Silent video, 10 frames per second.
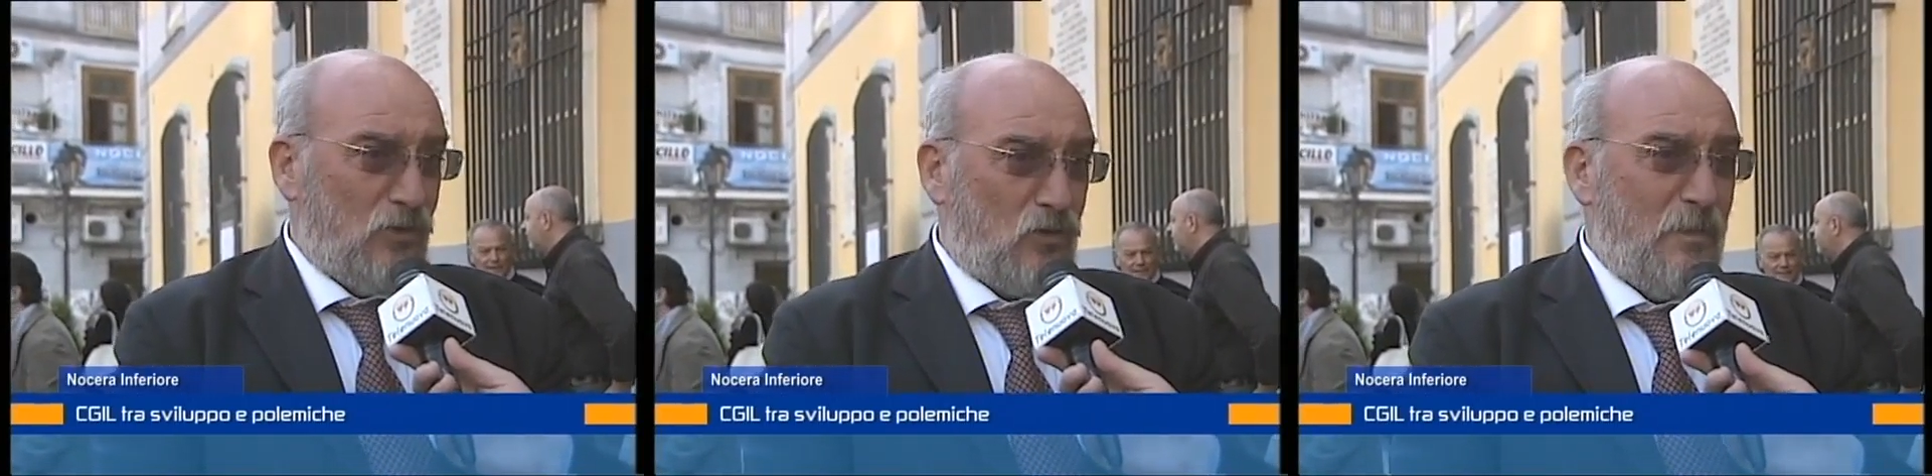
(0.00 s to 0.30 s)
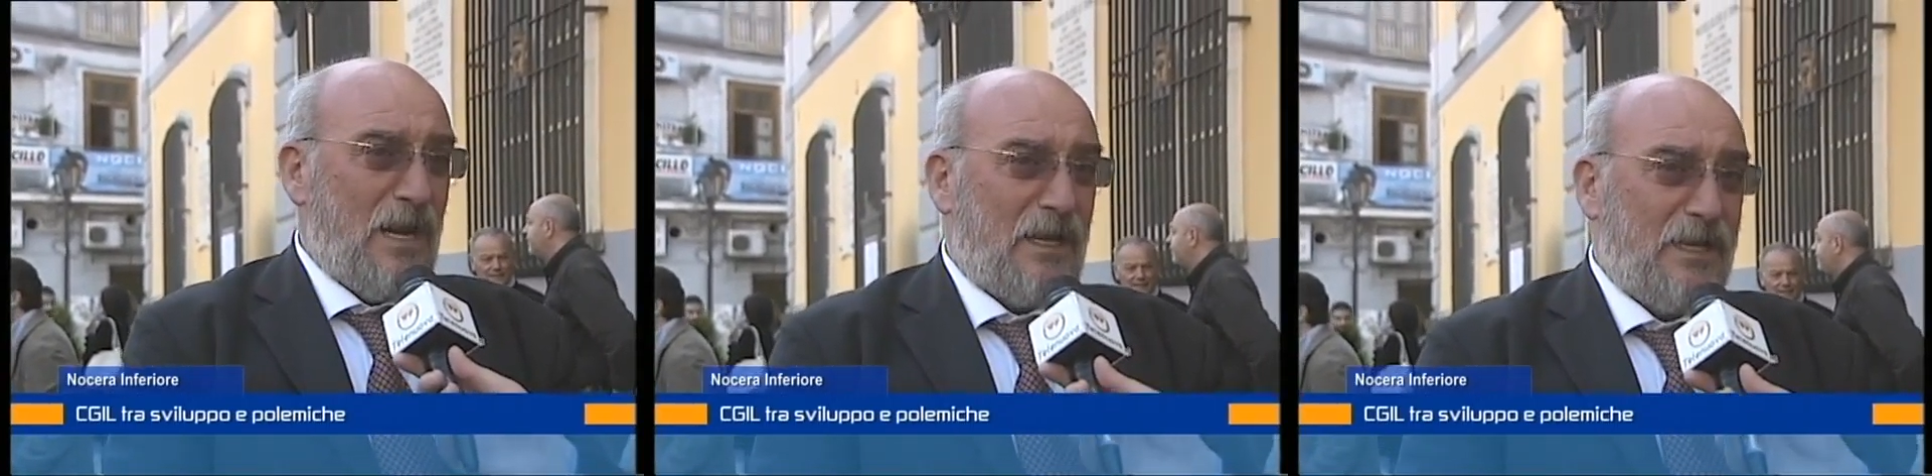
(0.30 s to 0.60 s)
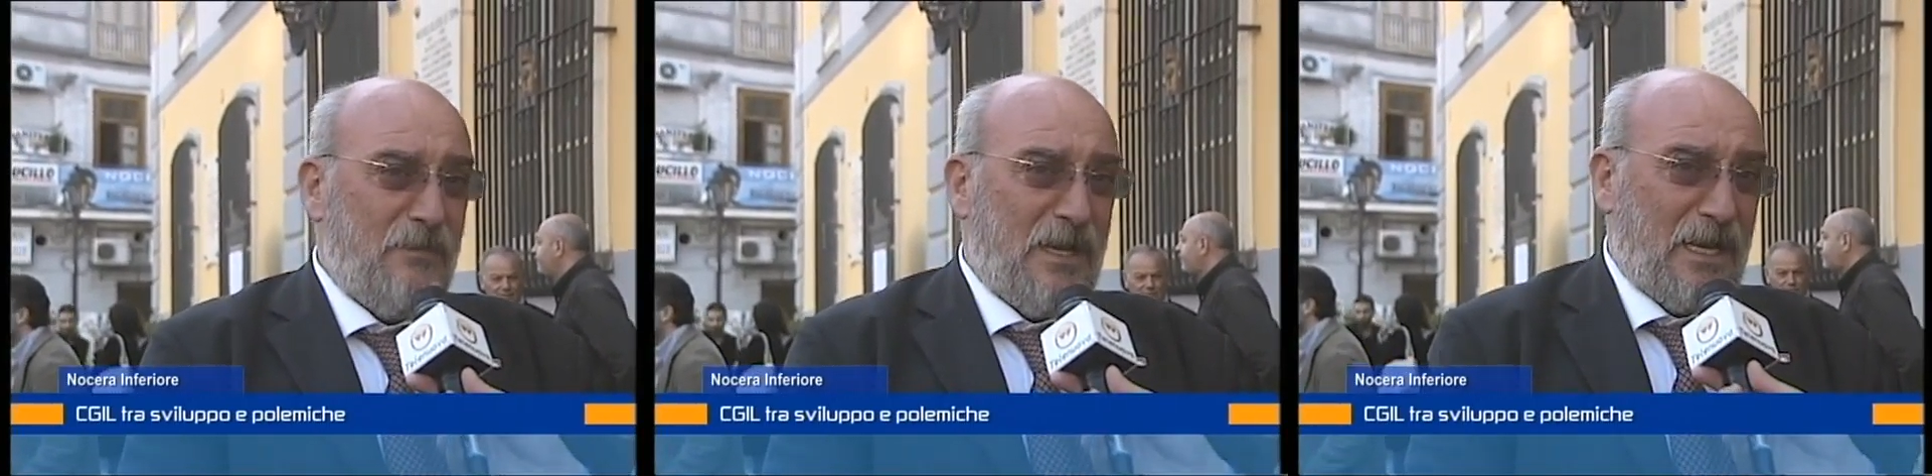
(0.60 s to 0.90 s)
come la
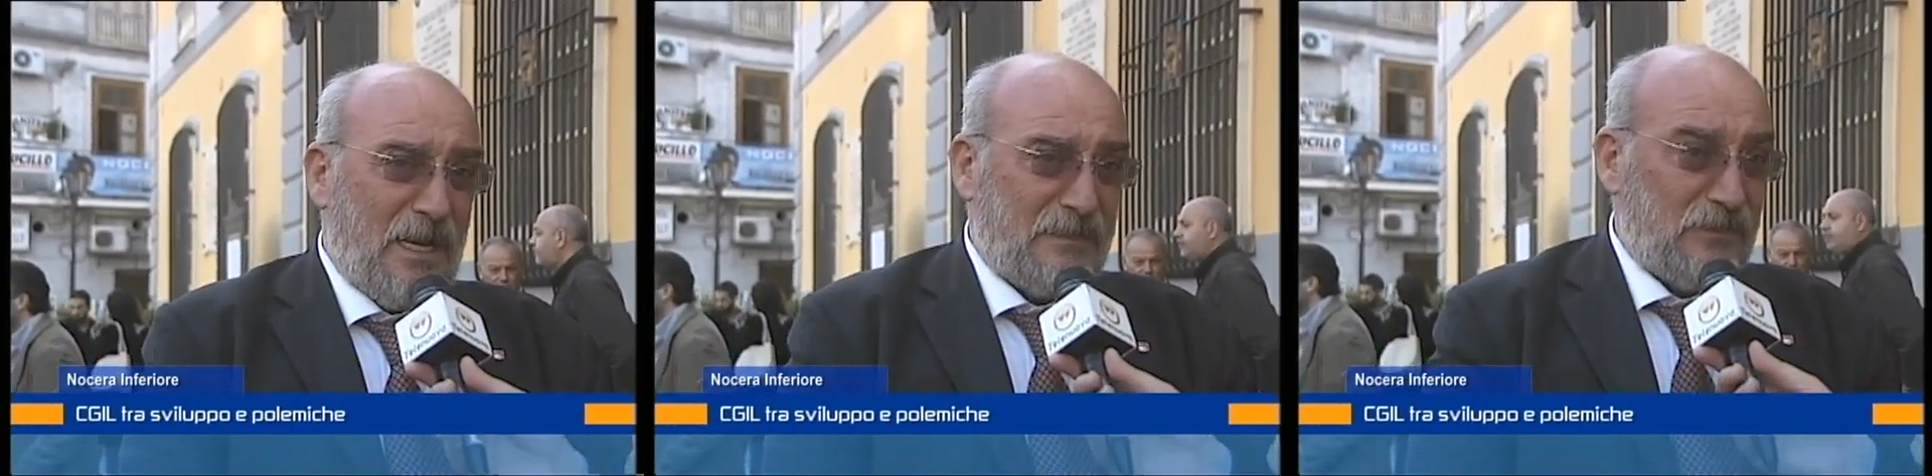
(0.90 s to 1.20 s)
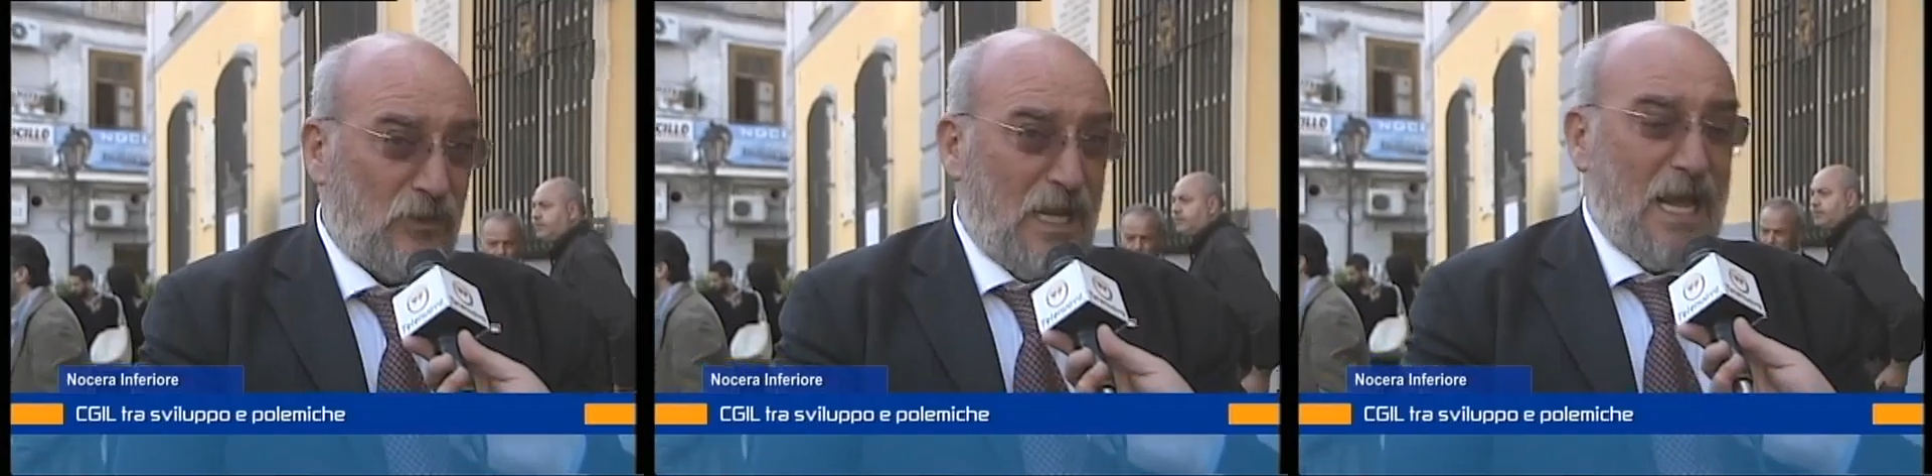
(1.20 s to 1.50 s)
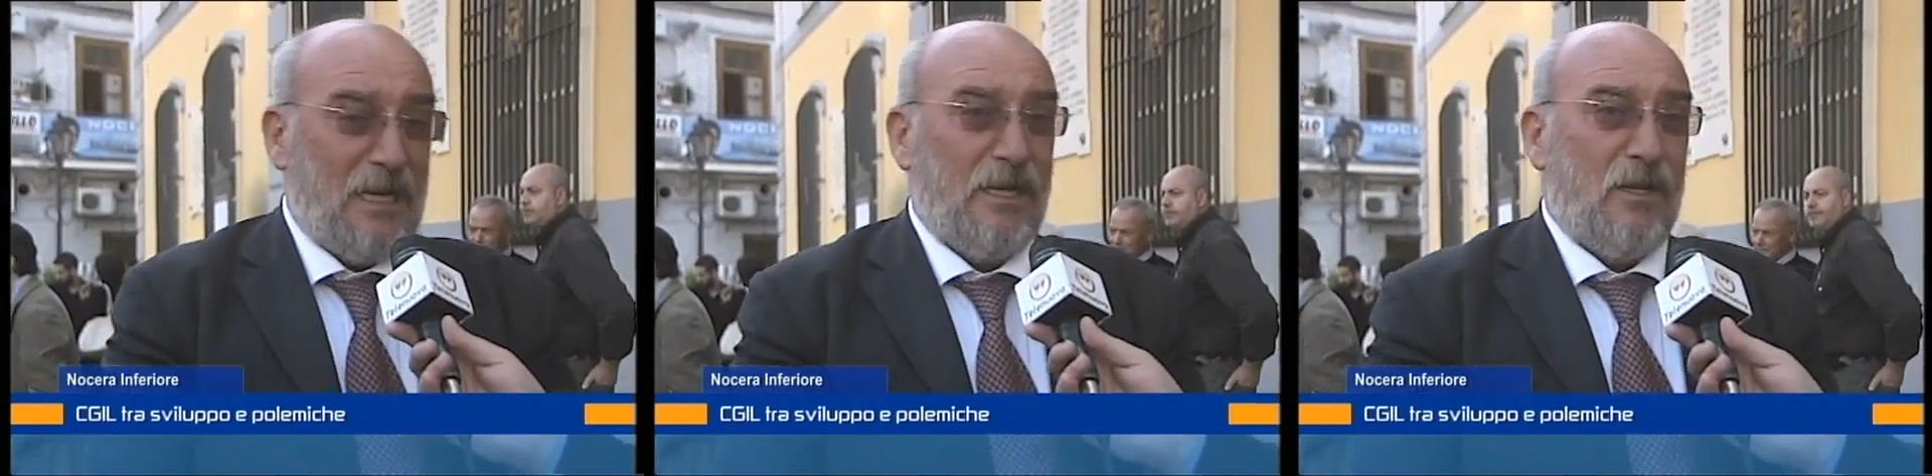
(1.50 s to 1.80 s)
chimica
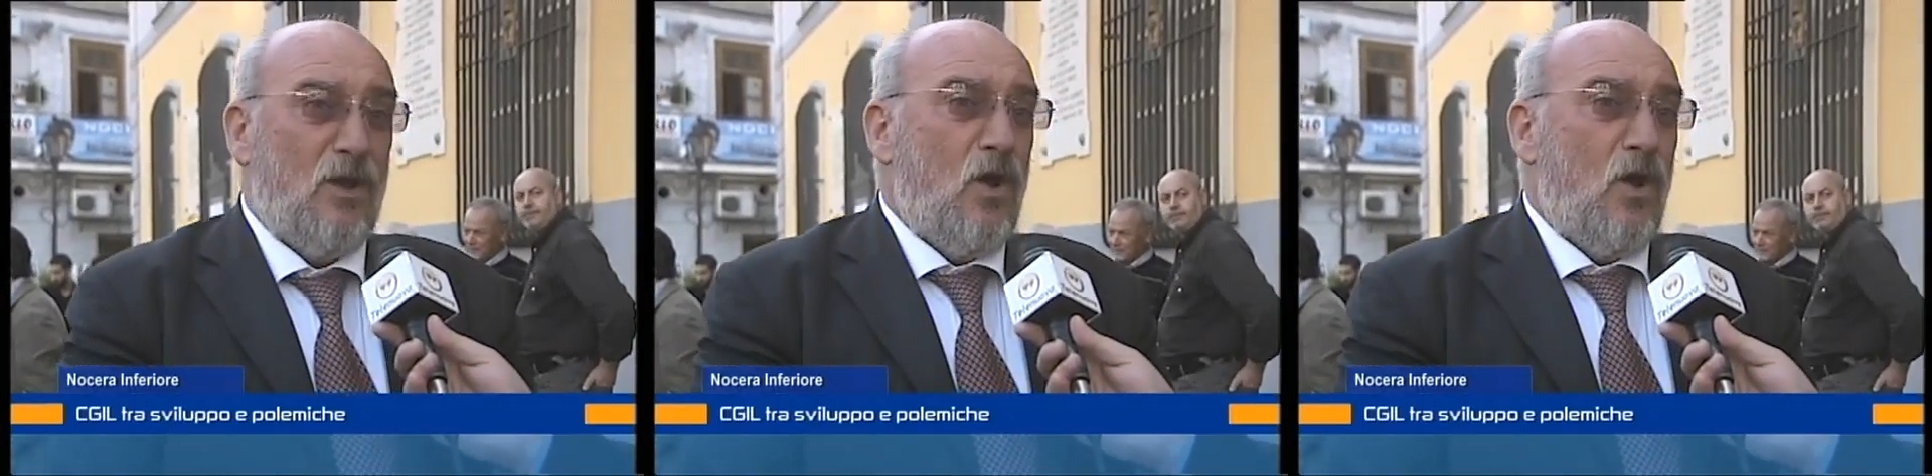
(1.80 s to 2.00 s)
nazionale